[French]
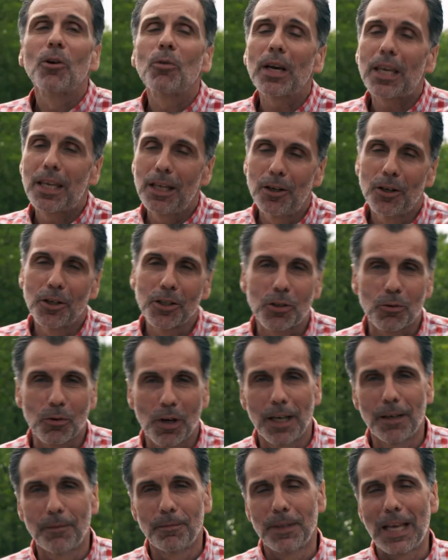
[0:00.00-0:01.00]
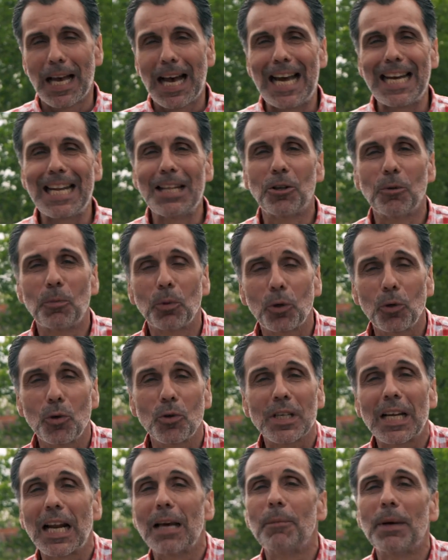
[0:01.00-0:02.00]
Quoi qu'il en soit, aller de
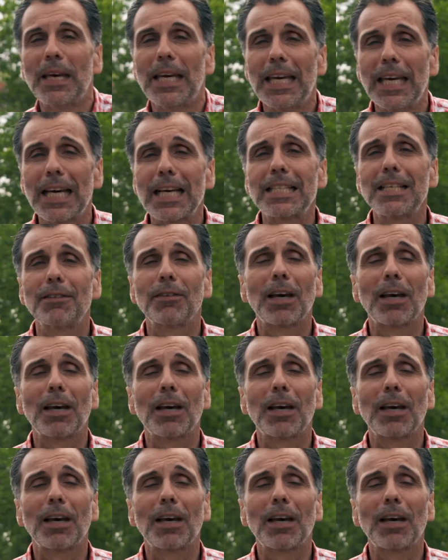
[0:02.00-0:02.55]
Bruges à la mer, c'est